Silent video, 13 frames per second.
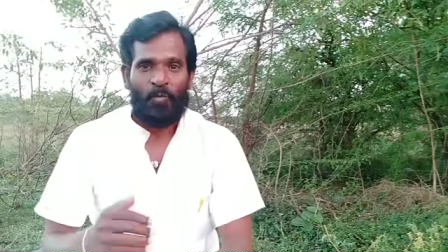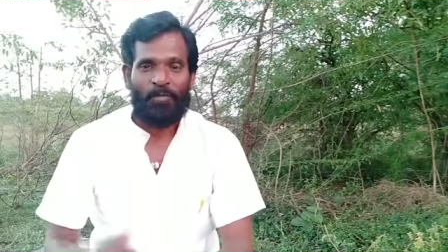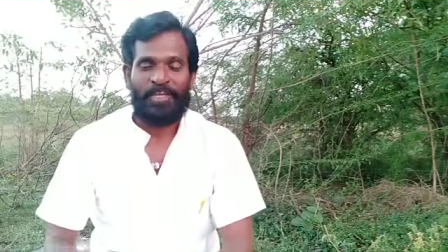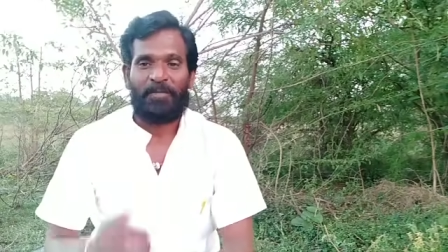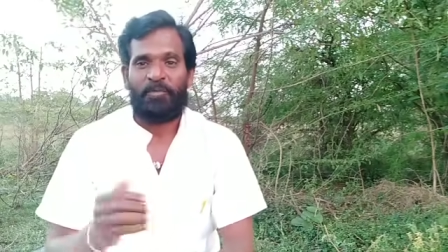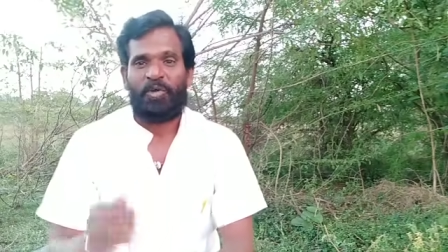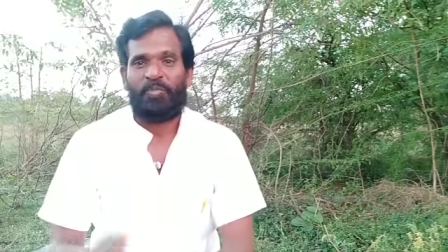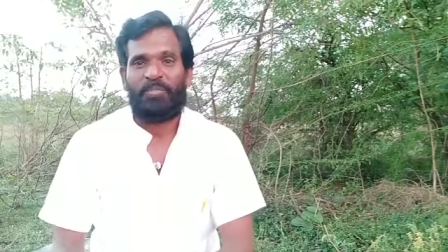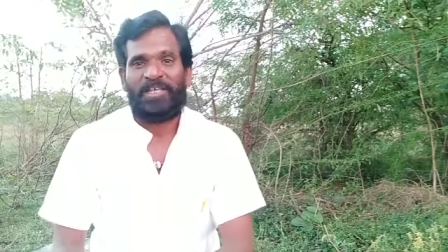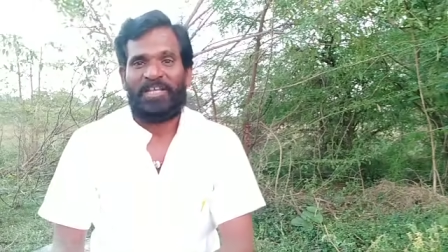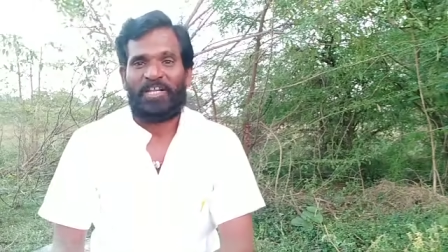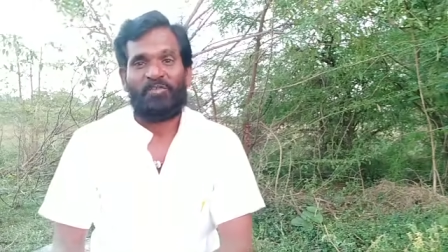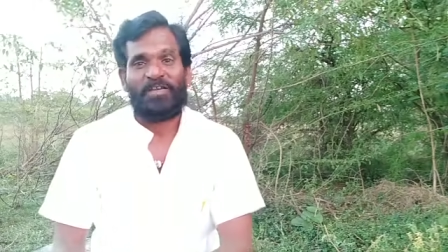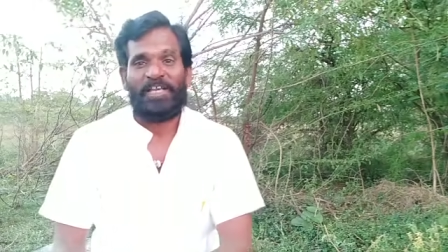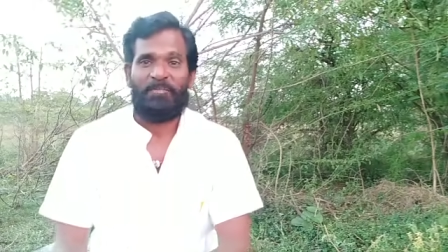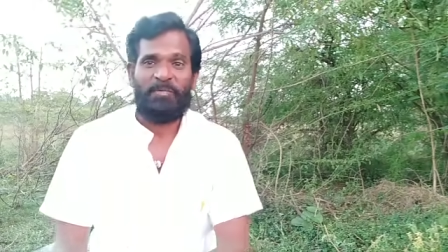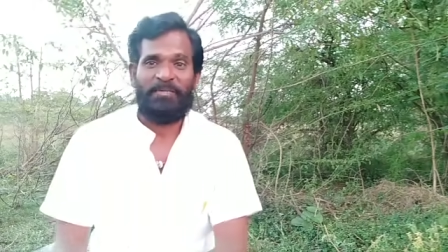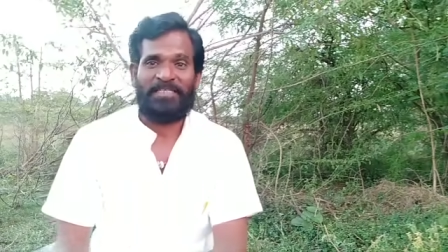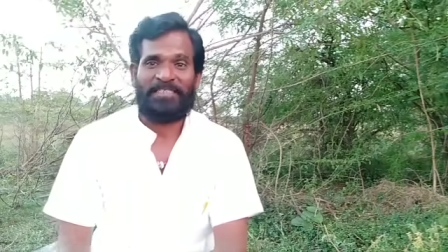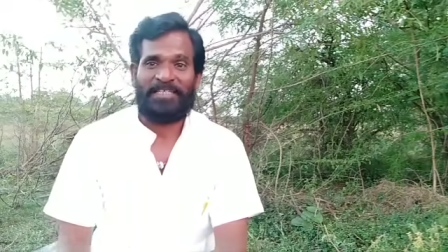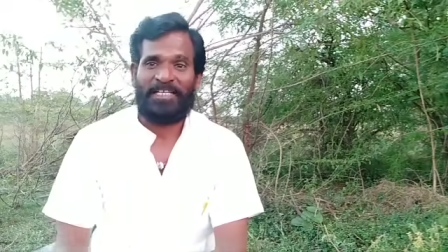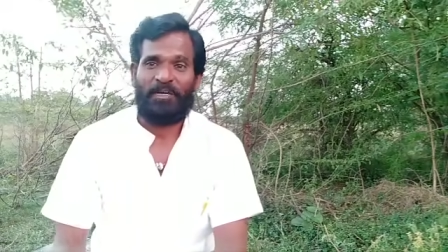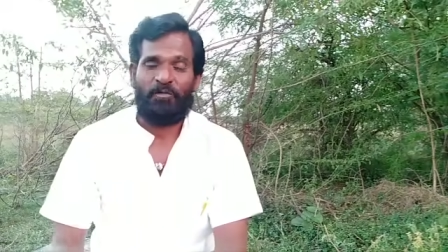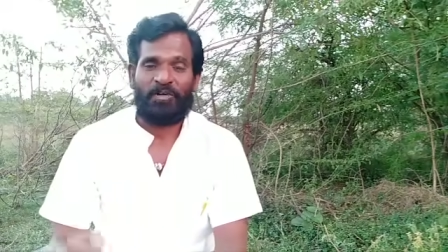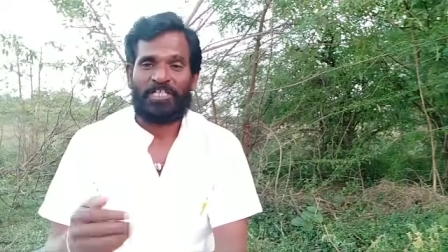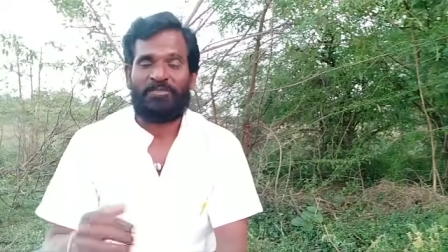உயர் பொறுப்புல இருக்கிறவங்க எப்பவுமே சரி
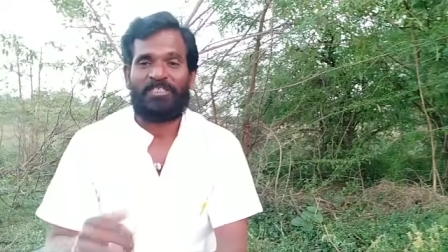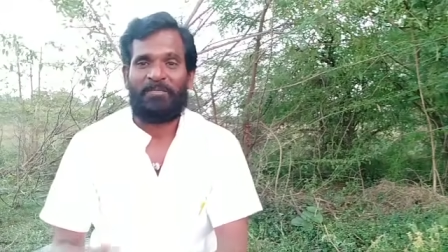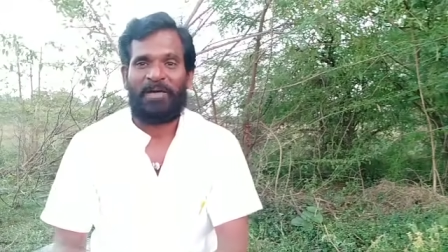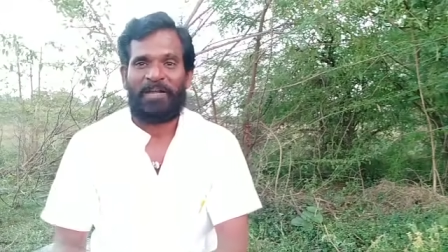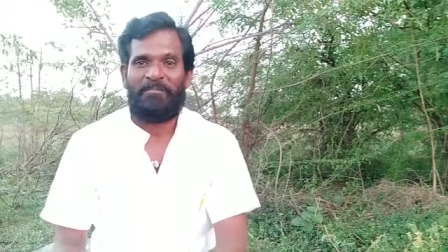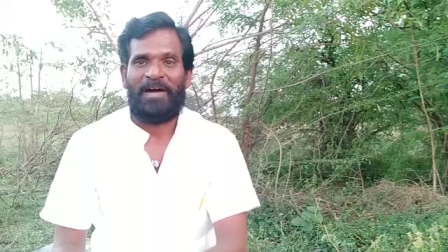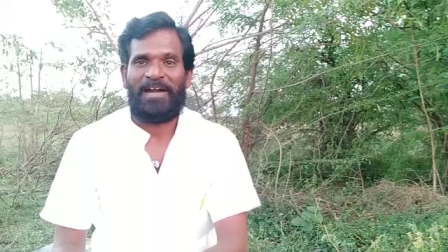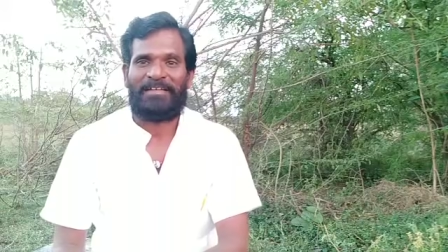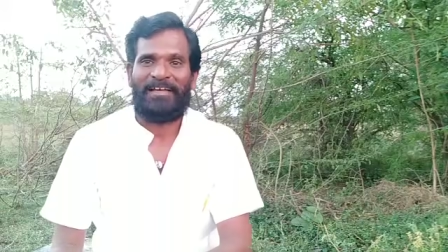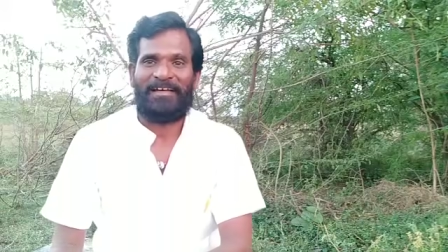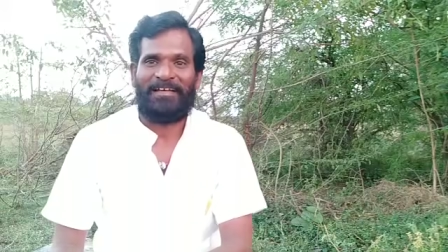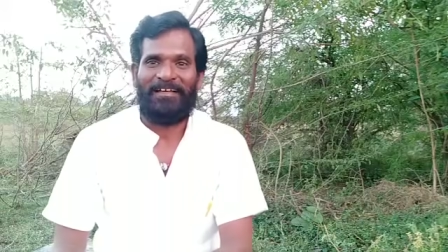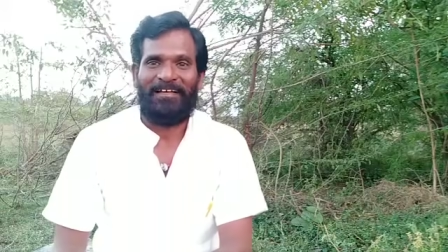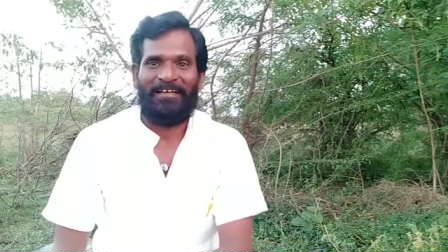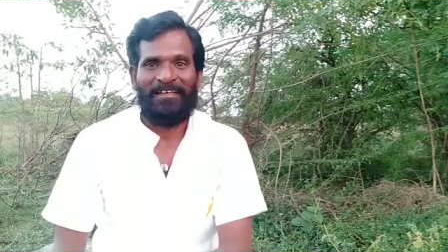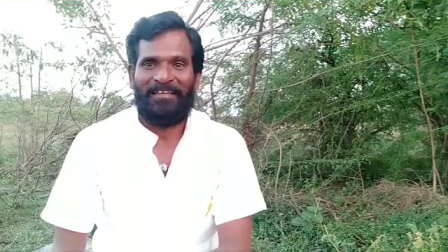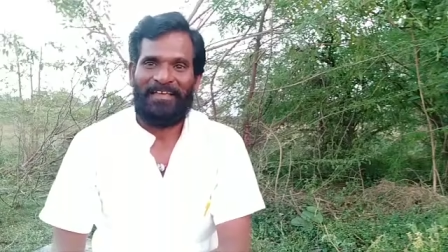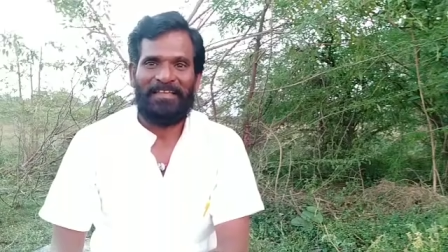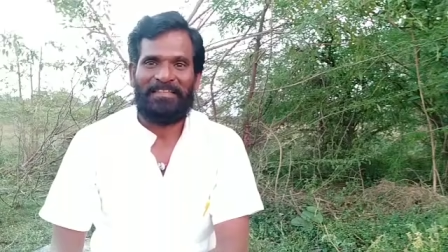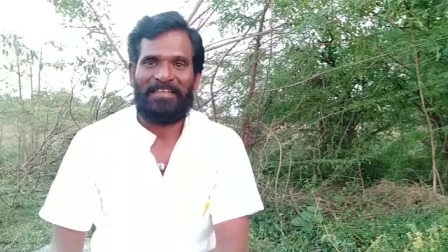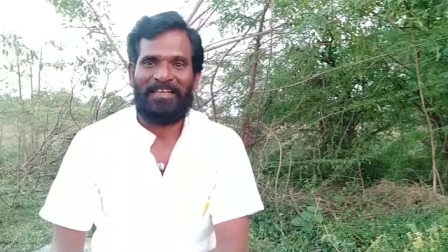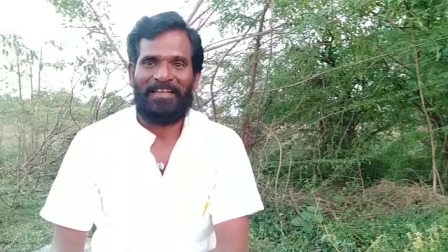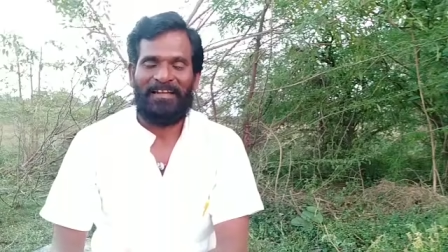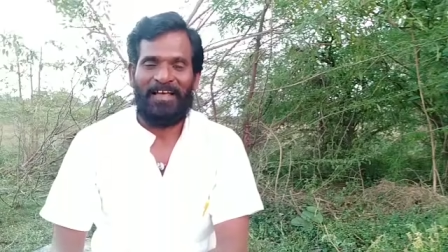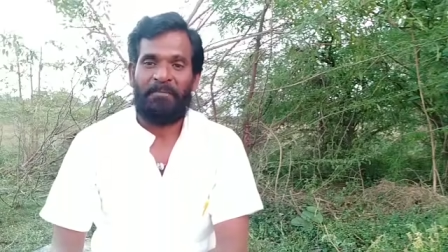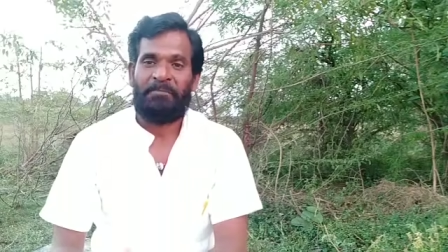உணர்ச்சி வசப்பட மாட்டாங்க ஏன்
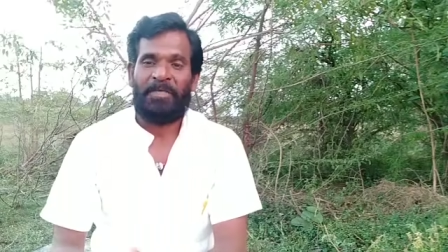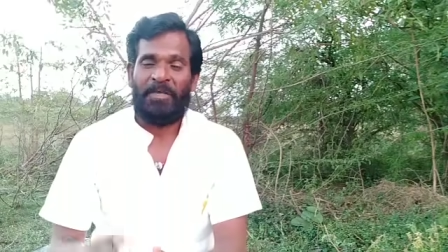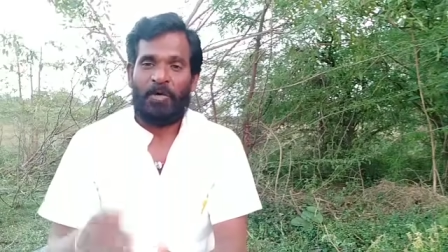தெரியுங்களா